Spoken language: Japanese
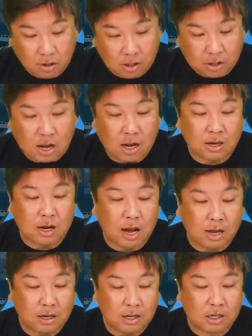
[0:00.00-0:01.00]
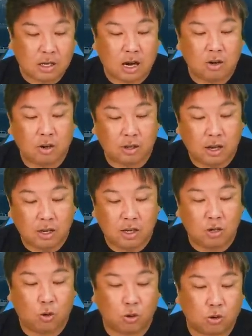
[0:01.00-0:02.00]
で3回石川にはね
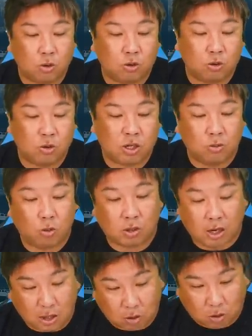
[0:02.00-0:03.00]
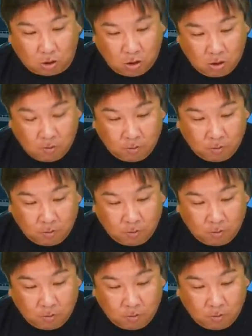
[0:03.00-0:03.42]
インコースのツーシームをサードゴロ